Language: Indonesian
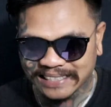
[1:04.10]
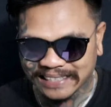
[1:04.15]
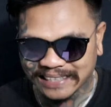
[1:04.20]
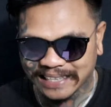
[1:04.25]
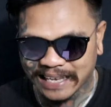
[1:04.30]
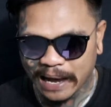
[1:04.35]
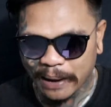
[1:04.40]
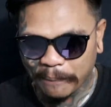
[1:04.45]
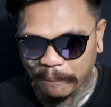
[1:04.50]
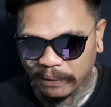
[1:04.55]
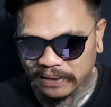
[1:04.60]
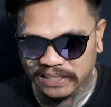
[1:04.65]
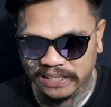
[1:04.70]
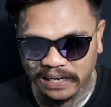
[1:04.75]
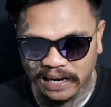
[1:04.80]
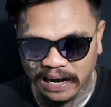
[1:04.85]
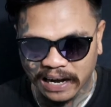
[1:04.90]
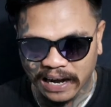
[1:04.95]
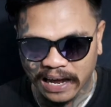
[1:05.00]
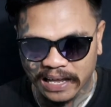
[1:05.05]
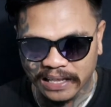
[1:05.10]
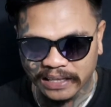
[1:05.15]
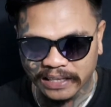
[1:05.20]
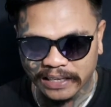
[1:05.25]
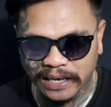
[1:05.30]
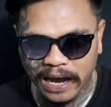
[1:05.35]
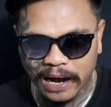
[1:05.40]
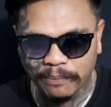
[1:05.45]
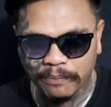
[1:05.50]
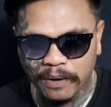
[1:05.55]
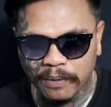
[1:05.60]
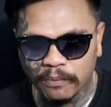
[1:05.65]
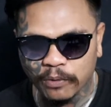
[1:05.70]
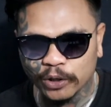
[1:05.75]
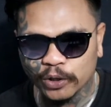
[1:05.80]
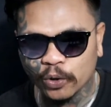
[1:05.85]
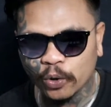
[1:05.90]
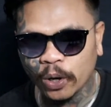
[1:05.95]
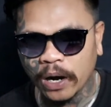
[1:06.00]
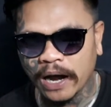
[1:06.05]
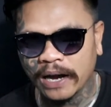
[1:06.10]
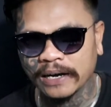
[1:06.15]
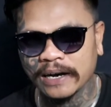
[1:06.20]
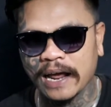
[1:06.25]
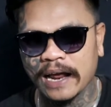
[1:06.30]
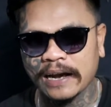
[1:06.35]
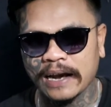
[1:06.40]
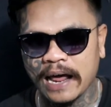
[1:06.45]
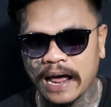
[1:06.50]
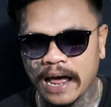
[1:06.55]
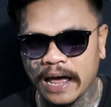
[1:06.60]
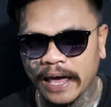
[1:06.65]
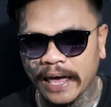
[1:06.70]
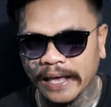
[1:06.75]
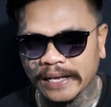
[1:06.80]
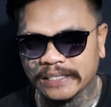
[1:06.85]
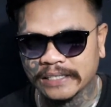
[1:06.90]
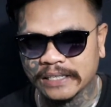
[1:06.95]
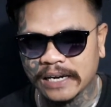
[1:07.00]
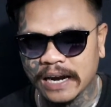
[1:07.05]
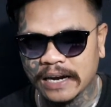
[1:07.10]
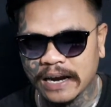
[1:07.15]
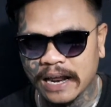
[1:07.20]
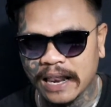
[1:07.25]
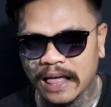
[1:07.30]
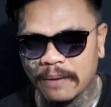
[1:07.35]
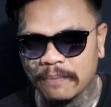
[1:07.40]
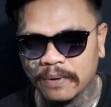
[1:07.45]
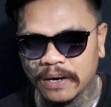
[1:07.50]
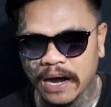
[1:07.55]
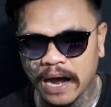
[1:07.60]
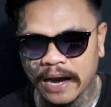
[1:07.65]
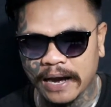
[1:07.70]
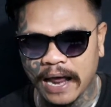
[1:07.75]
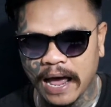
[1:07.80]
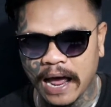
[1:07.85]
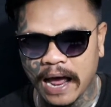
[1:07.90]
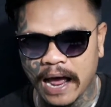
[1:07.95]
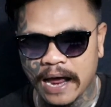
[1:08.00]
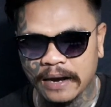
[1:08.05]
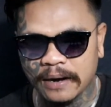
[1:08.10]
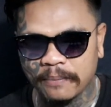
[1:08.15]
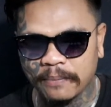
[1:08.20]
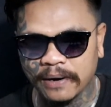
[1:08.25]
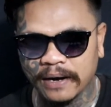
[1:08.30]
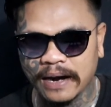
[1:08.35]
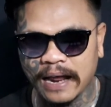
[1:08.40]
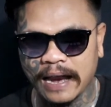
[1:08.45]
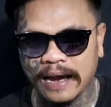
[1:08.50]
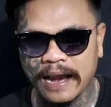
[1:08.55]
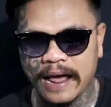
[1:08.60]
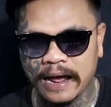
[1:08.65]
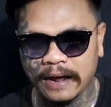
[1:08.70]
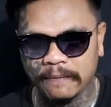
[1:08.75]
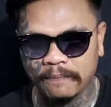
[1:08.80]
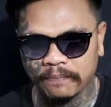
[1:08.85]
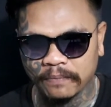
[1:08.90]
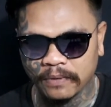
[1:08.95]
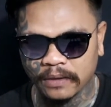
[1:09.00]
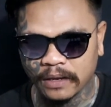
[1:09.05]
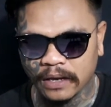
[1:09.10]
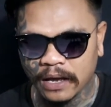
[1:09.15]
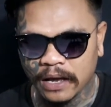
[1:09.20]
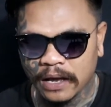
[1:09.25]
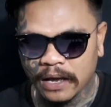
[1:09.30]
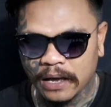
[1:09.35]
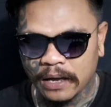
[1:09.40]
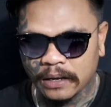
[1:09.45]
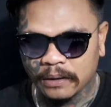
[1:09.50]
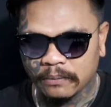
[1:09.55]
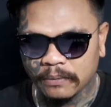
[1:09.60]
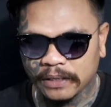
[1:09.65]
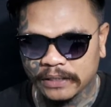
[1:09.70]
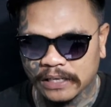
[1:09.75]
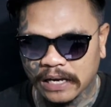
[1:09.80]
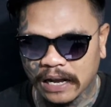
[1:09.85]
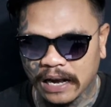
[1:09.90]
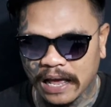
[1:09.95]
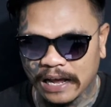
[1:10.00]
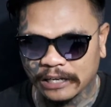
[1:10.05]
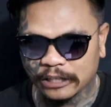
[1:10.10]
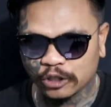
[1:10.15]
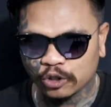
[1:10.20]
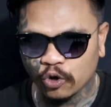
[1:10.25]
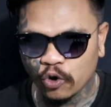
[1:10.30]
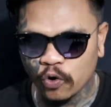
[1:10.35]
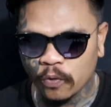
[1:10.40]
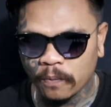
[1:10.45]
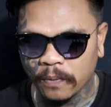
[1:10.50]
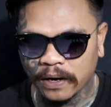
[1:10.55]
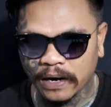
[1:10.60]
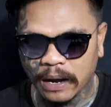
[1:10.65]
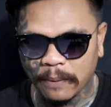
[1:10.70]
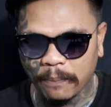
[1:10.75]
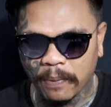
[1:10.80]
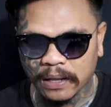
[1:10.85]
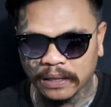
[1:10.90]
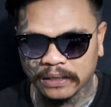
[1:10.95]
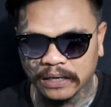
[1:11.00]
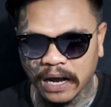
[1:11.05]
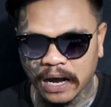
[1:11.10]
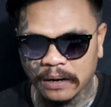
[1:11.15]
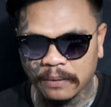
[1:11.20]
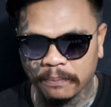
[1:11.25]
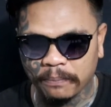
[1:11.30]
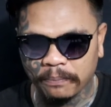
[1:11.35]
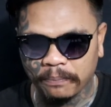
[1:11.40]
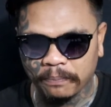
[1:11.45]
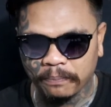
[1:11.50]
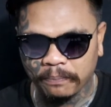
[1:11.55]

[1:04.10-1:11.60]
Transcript: setiap masyarakat yang membutuhkan dana ekstra dalam keadaan mendadak bisa langsung mendapatkan